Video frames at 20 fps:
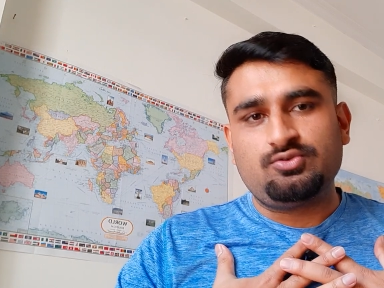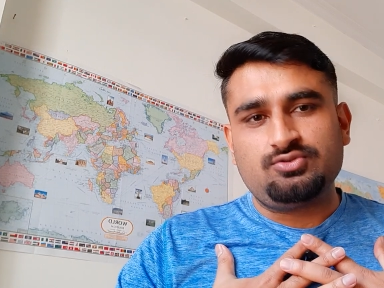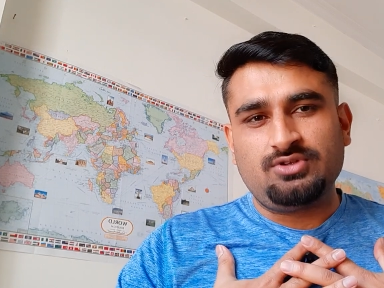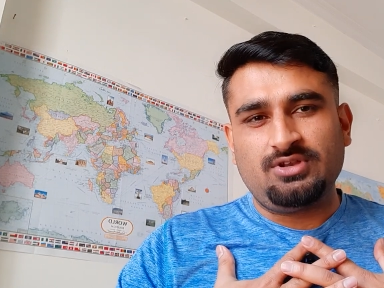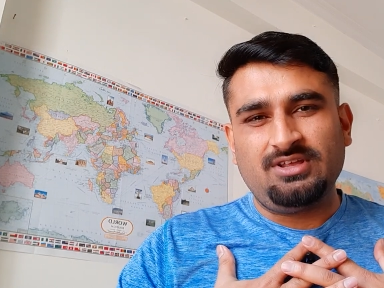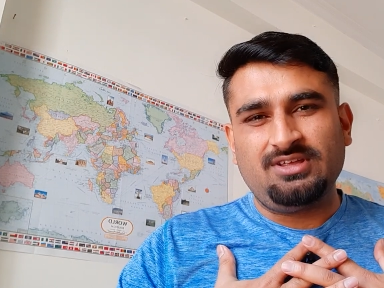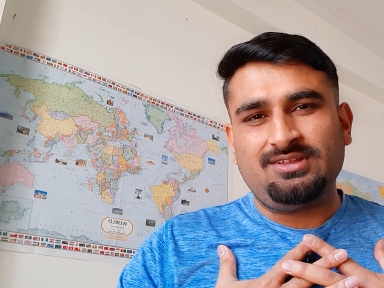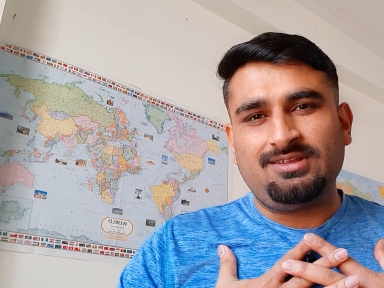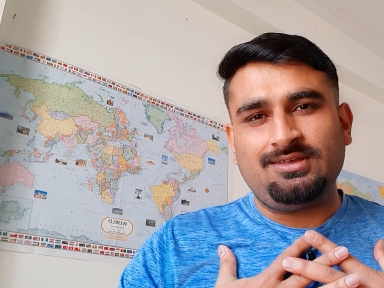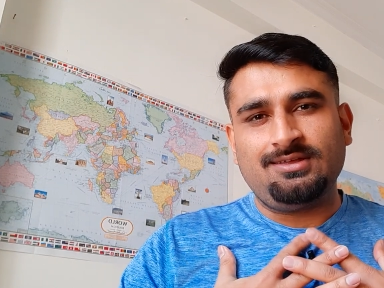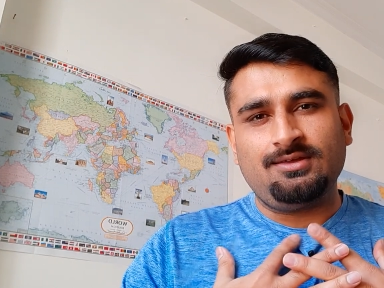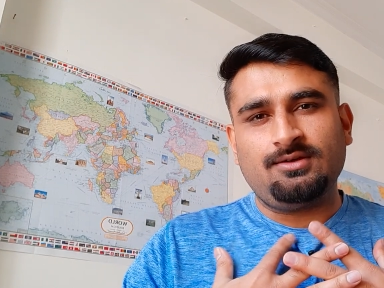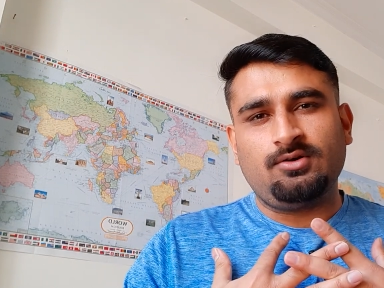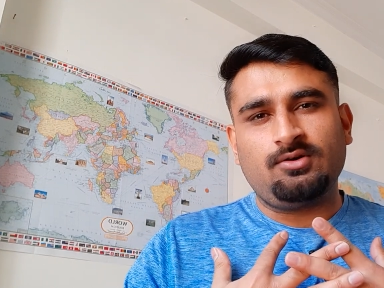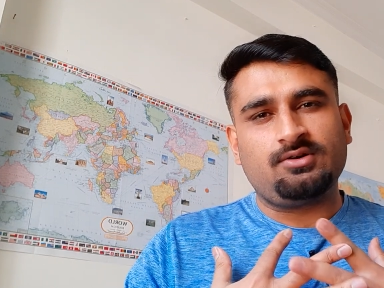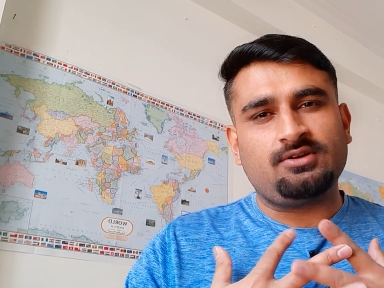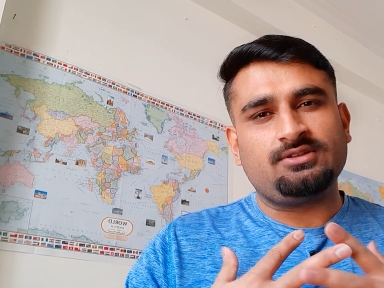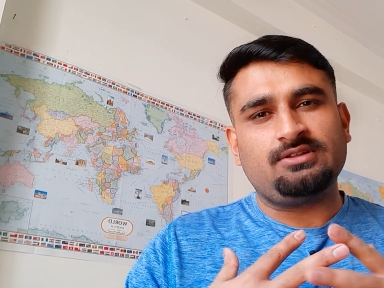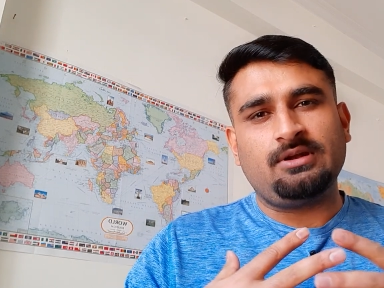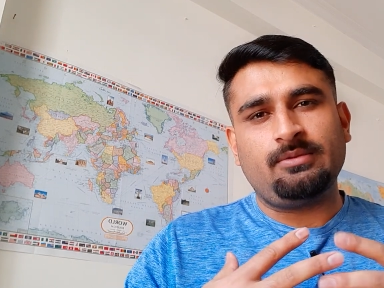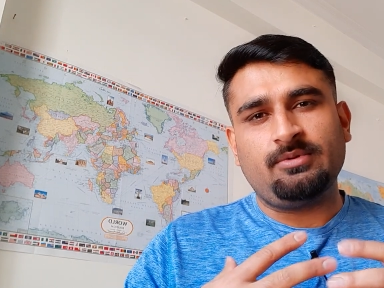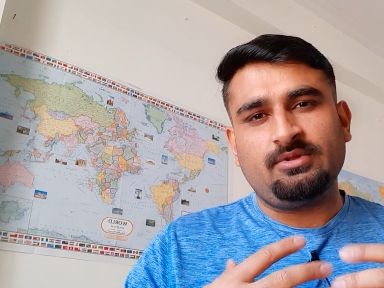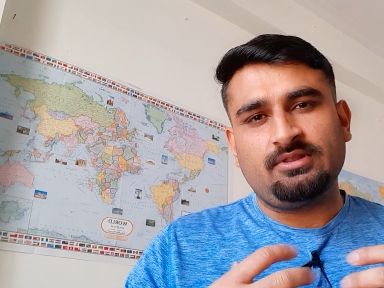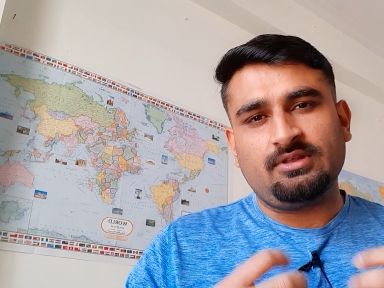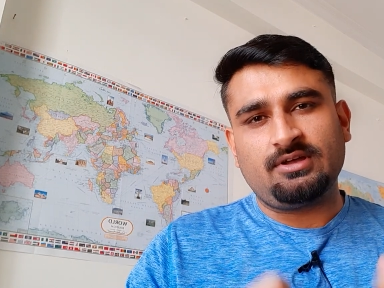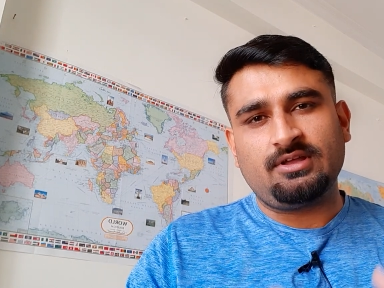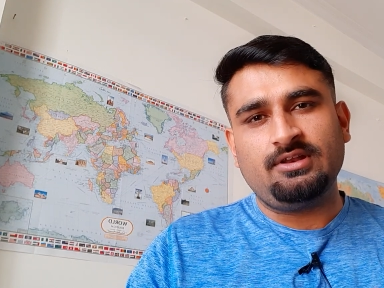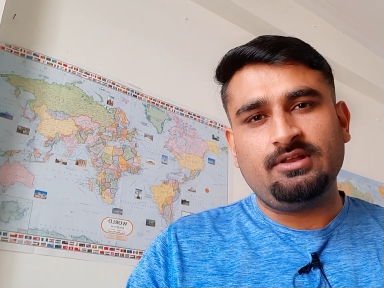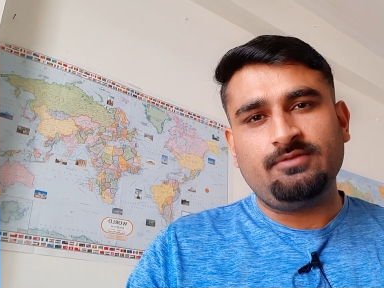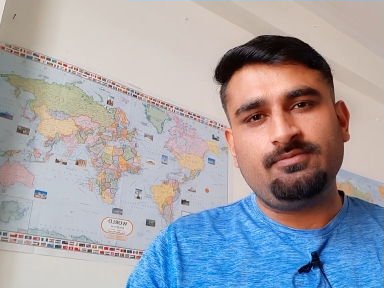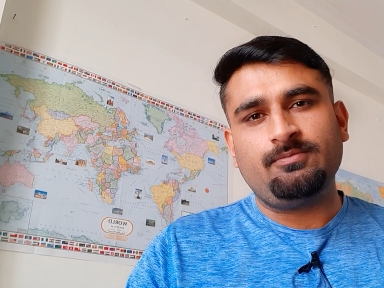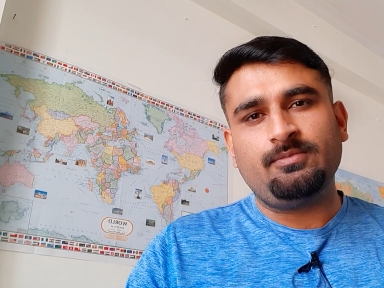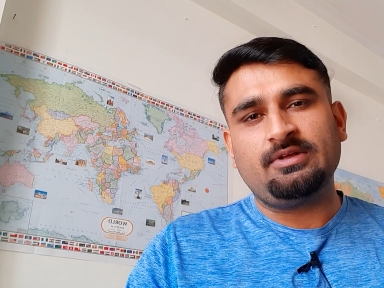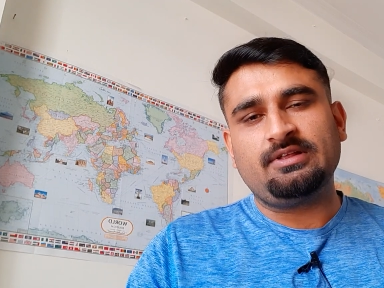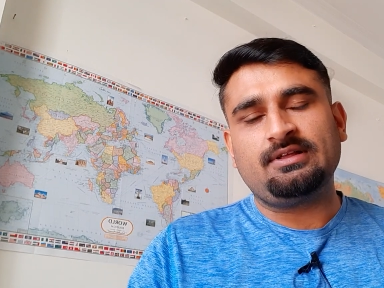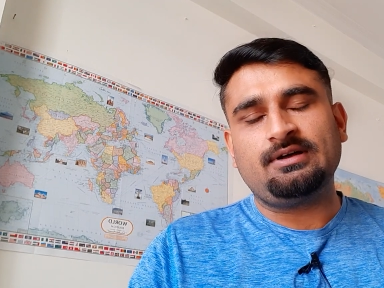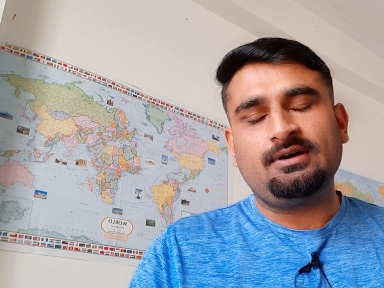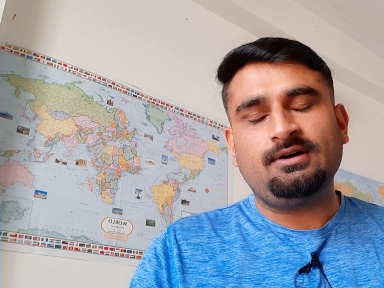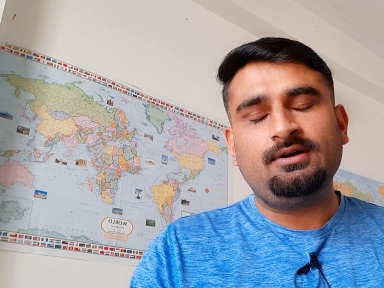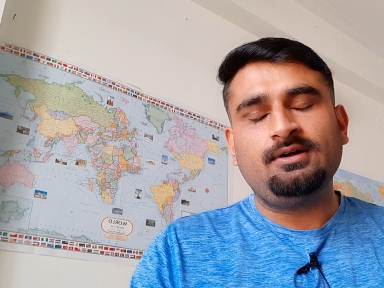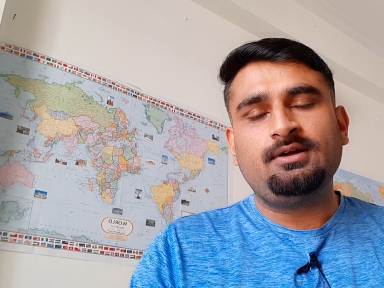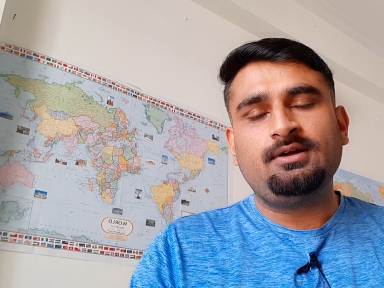गुजरी थी और कितना मैं तकलीफ़ में था